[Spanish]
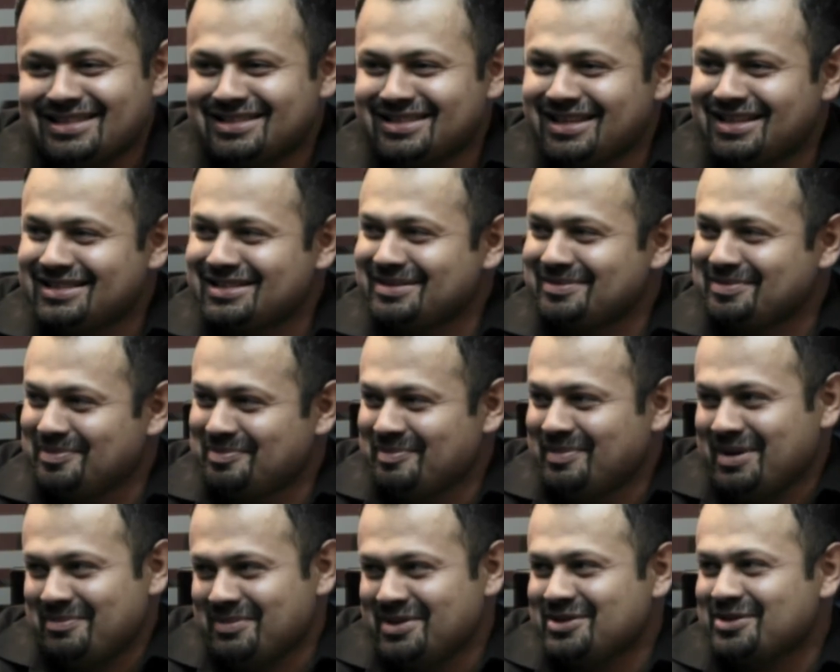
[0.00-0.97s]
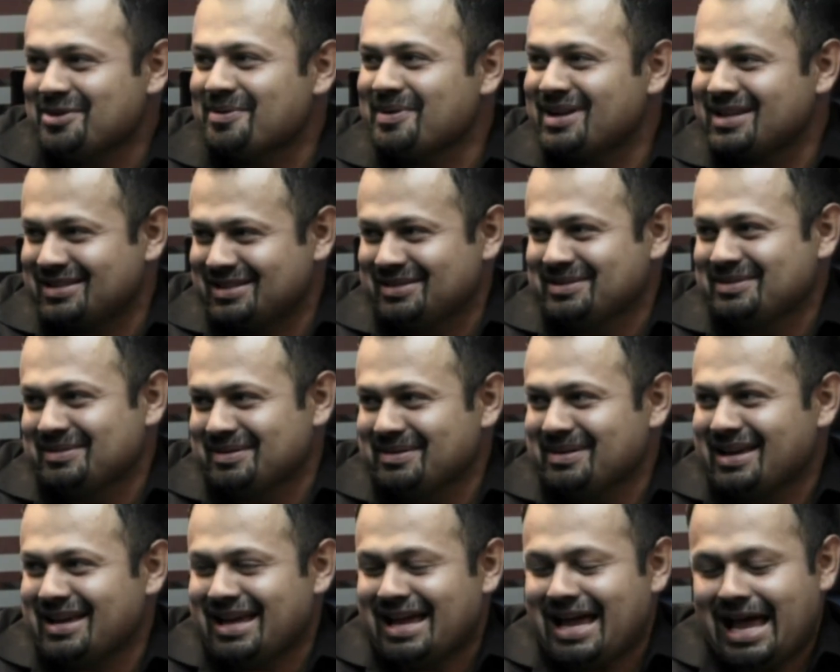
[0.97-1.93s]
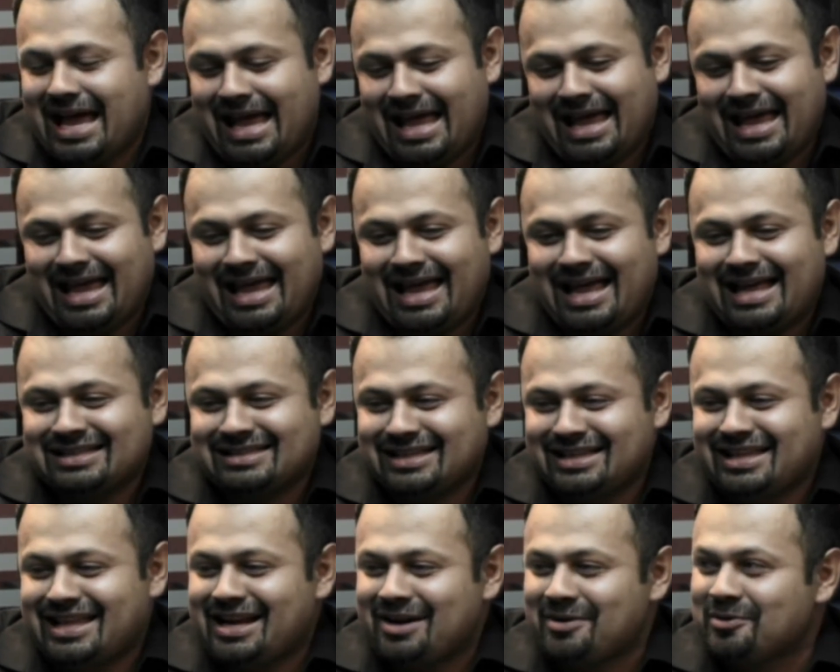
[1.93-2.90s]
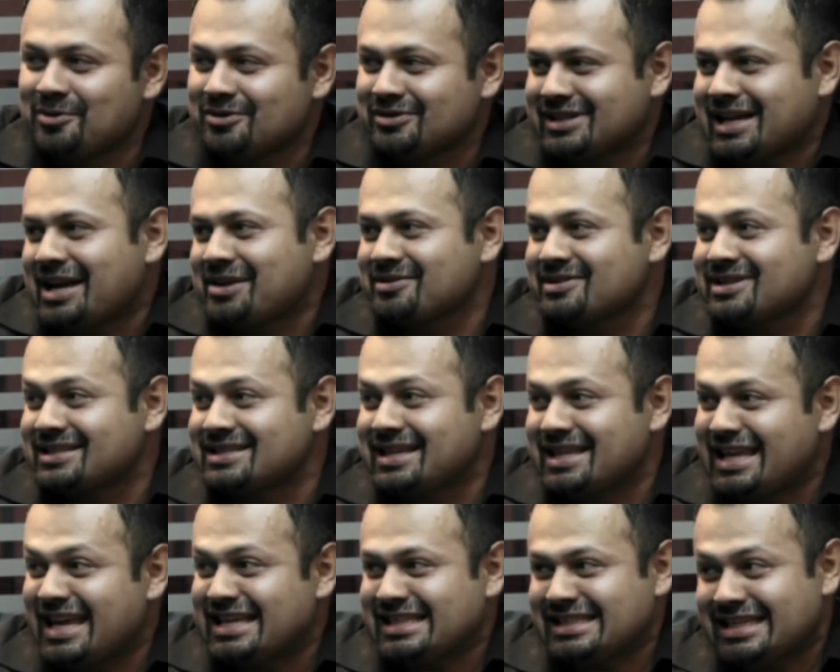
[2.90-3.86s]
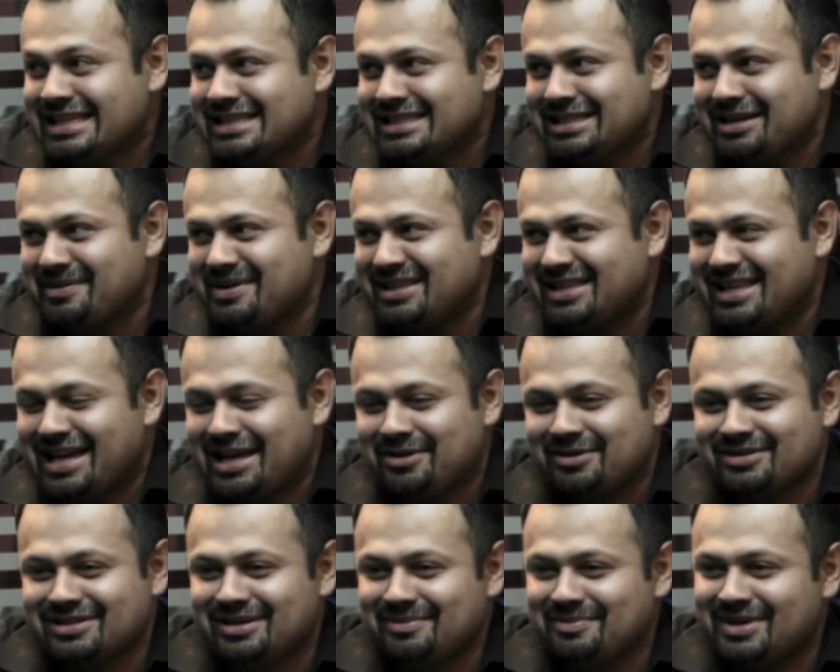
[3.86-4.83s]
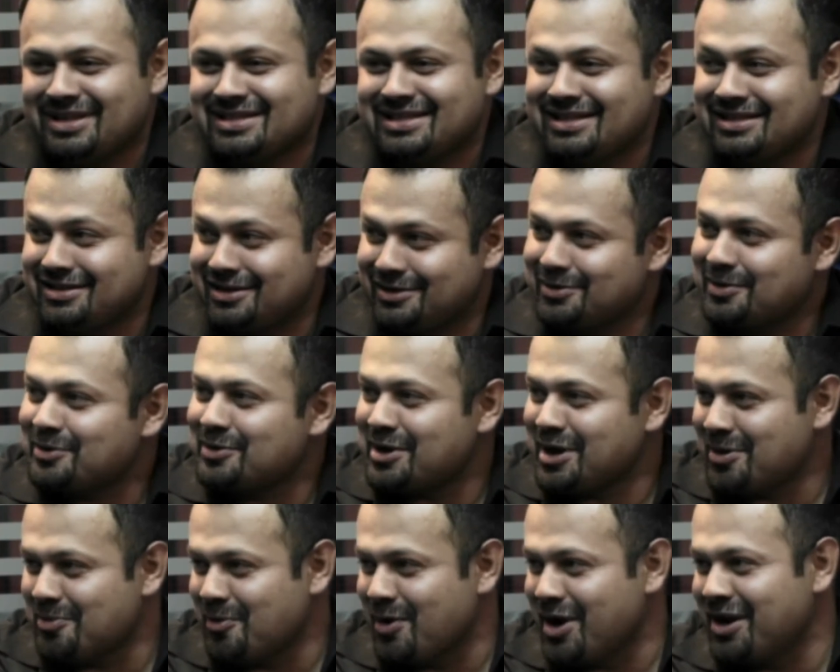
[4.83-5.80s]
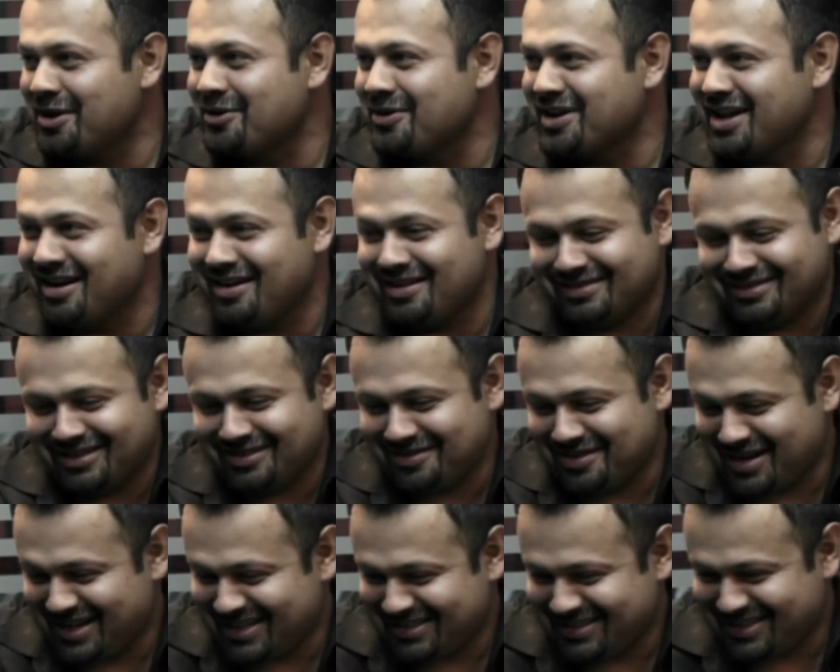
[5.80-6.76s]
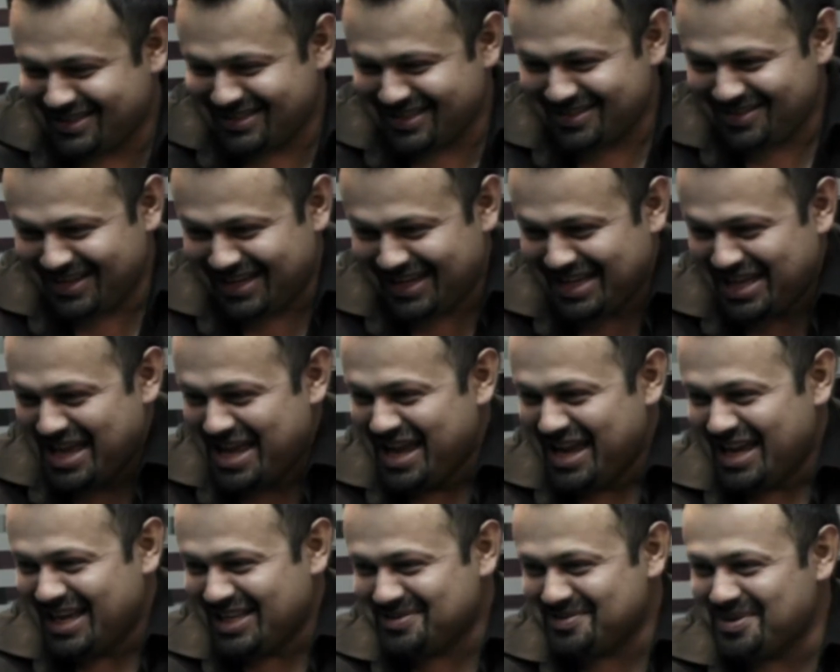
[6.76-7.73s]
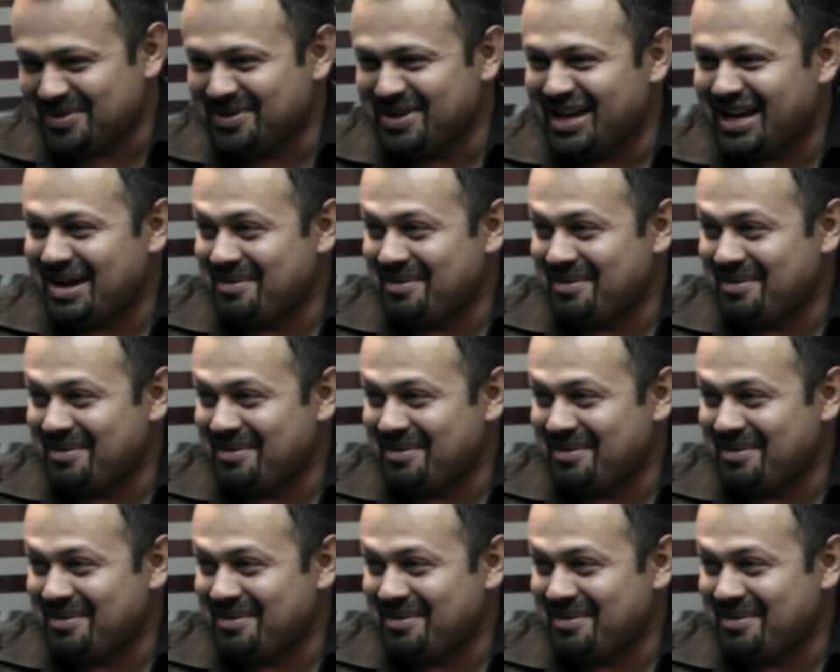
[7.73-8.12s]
estas, ven mis obras eh, hace de algunos años, hace 10, 15, 20 años, y me dicen, esto es cuando eras bueno, y a estas horas que estás haciendo que es cuando ya